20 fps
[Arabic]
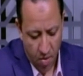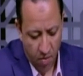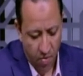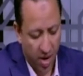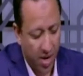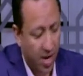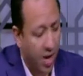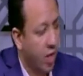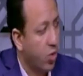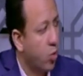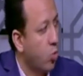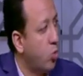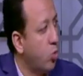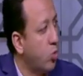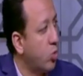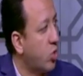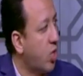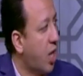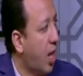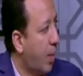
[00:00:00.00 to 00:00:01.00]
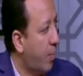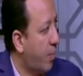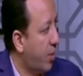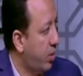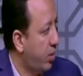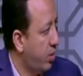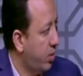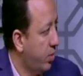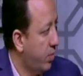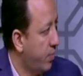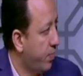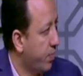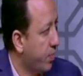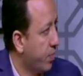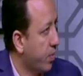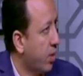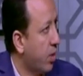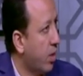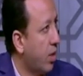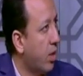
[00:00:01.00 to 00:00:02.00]
فكرة هتكون صعبة
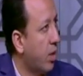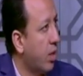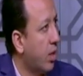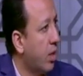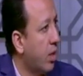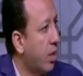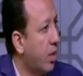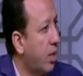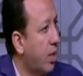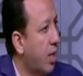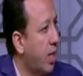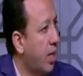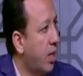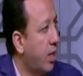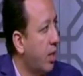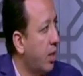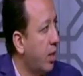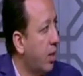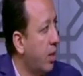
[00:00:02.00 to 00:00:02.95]
آه، ما بيبنيش